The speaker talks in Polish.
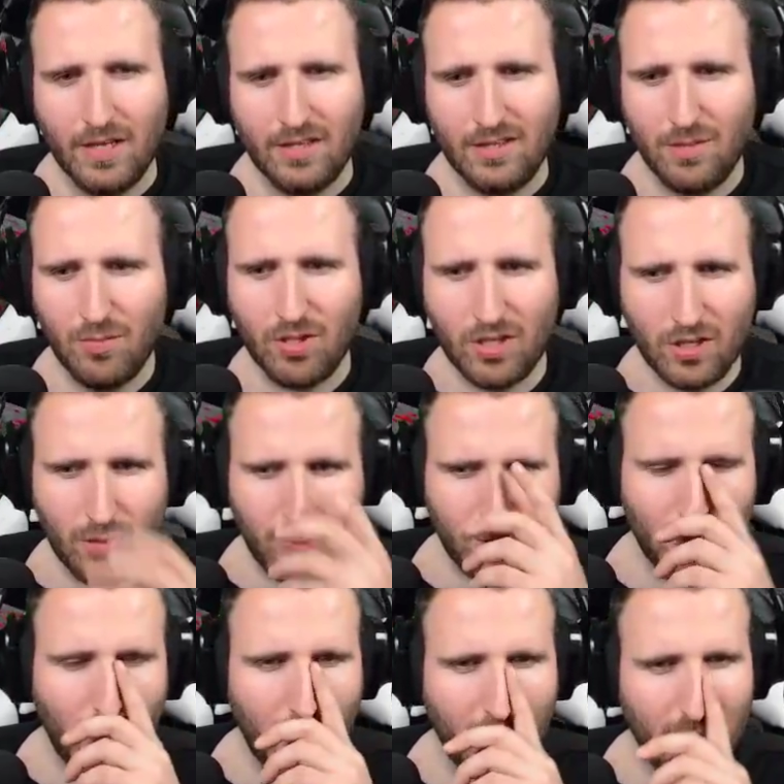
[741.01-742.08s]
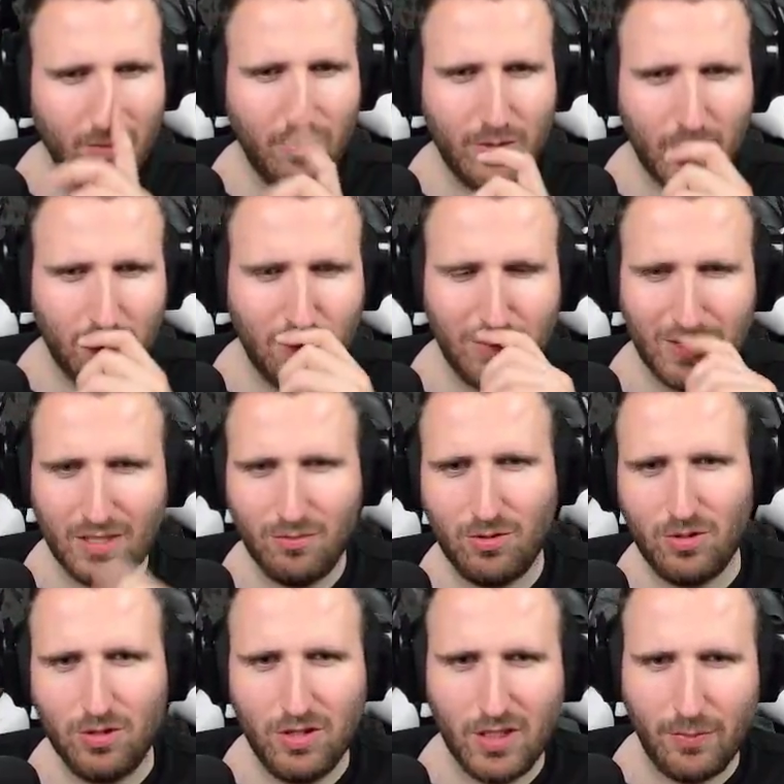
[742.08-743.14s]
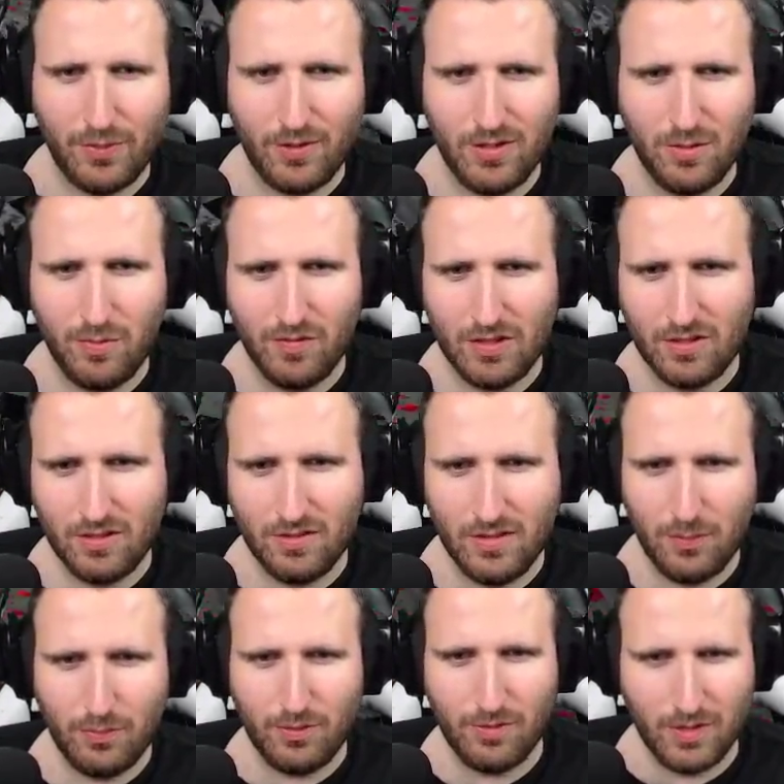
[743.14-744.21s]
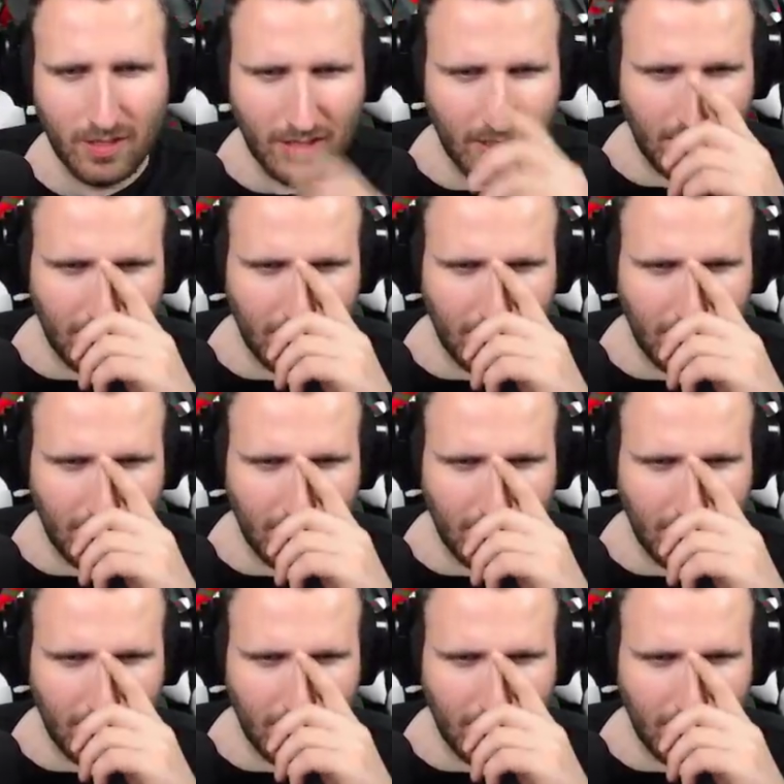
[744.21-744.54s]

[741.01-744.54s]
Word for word: nie mogę go przyłapać, bo musiałbym za nim z godzinę pochodzić, bo wiesz, to jest typ, który...